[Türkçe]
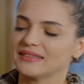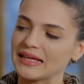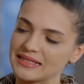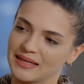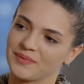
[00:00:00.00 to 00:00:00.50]

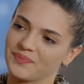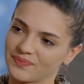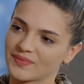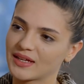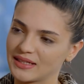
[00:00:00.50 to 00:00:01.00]
Neyse
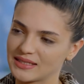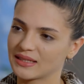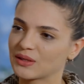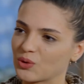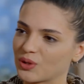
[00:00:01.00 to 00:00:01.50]
hadi
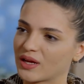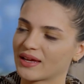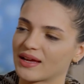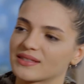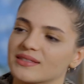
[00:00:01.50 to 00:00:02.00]
sana kolay
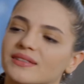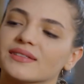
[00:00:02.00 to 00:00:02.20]
gelsin.